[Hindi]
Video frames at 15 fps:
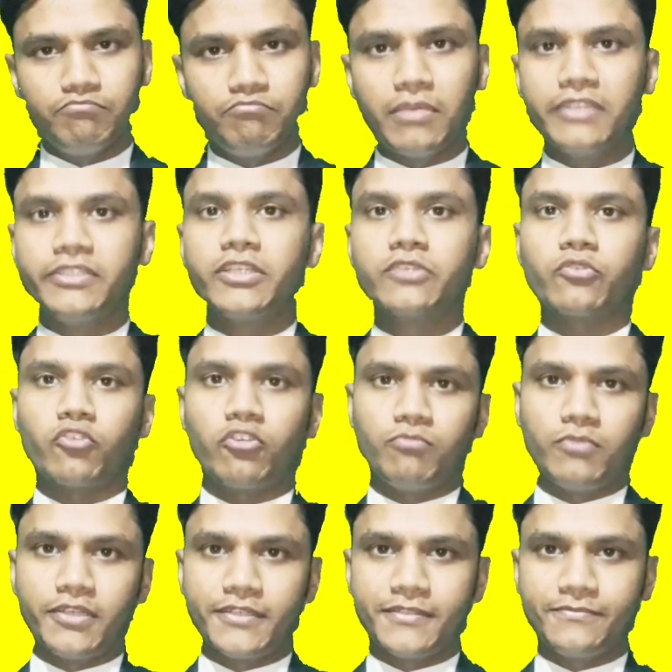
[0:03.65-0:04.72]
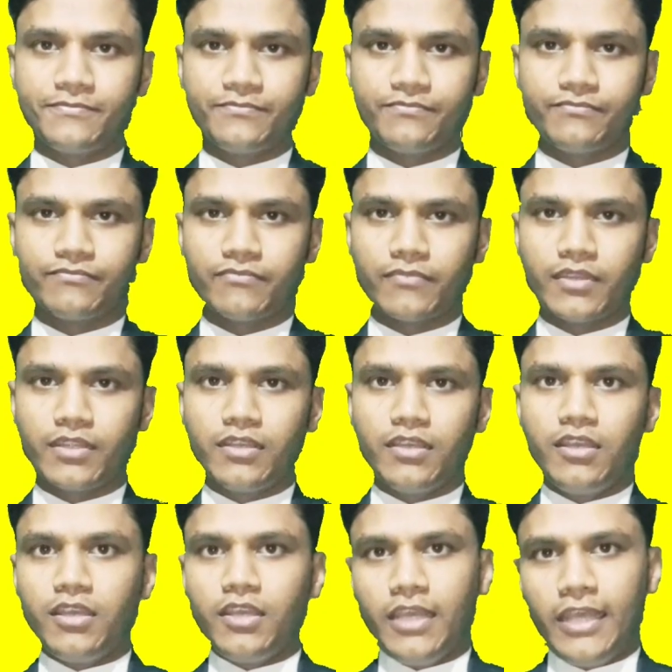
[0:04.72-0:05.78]
मैं इंजीनियर सौरभ
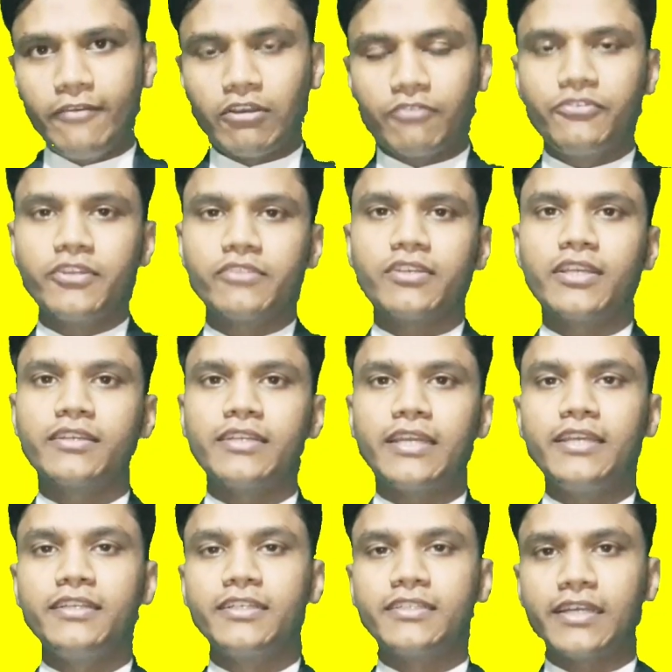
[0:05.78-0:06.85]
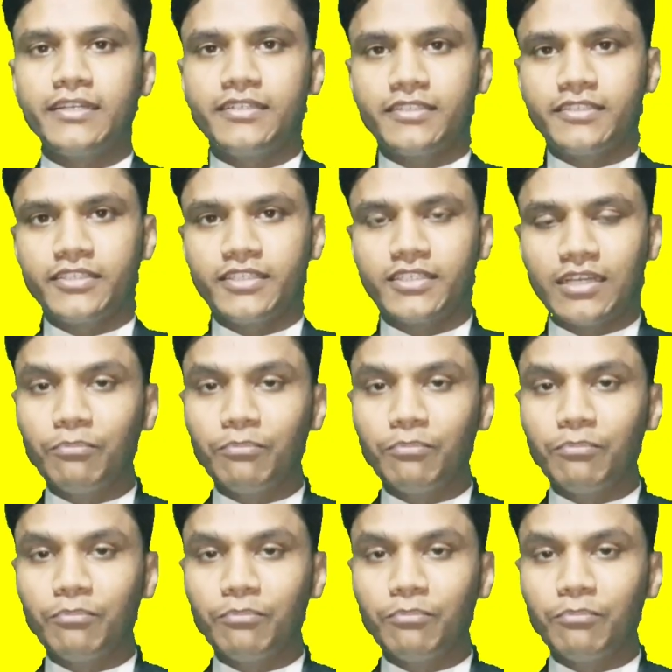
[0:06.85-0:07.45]
मयरे एक बार फिर से एक नई डेटा एंट्री